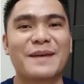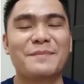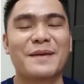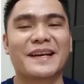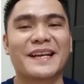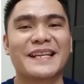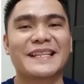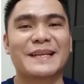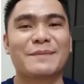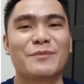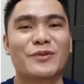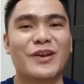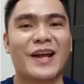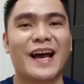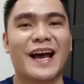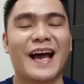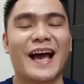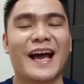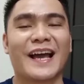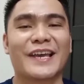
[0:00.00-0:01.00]
makita mo
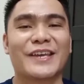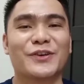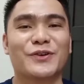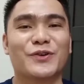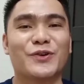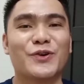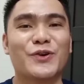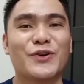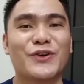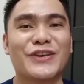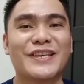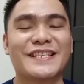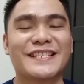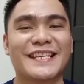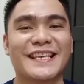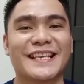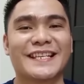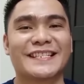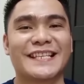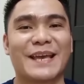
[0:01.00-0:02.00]
na ang iyong
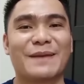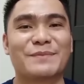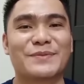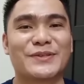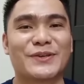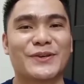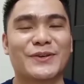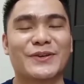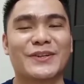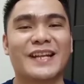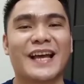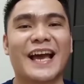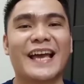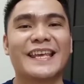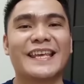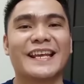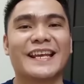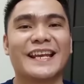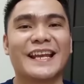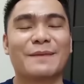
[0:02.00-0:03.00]
OEC exemption,
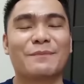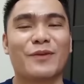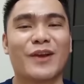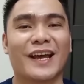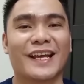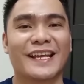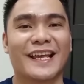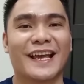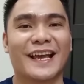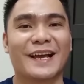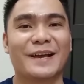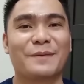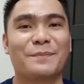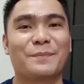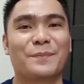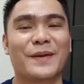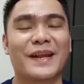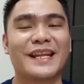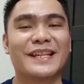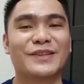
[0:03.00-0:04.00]
ay i-click mo lang yang
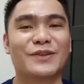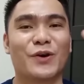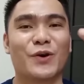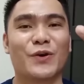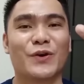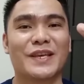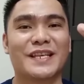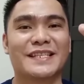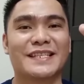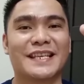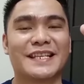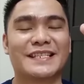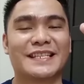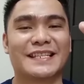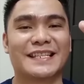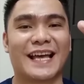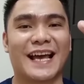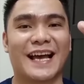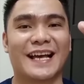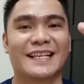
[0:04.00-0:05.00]
Print OEC sa
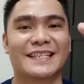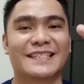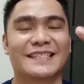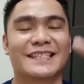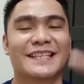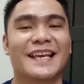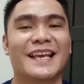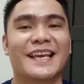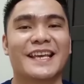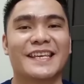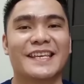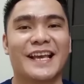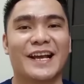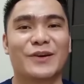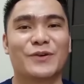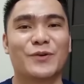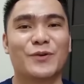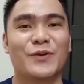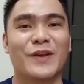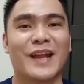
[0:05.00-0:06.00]
taas,
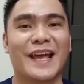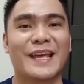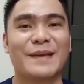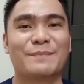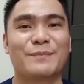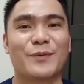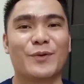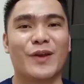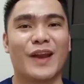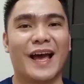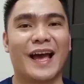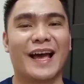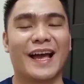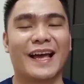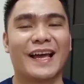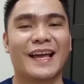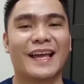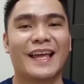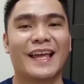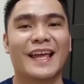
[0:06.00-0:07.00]
yang kulay pula.
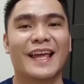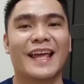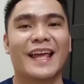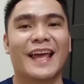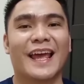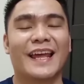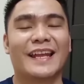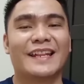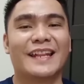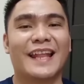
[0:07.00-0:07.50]
At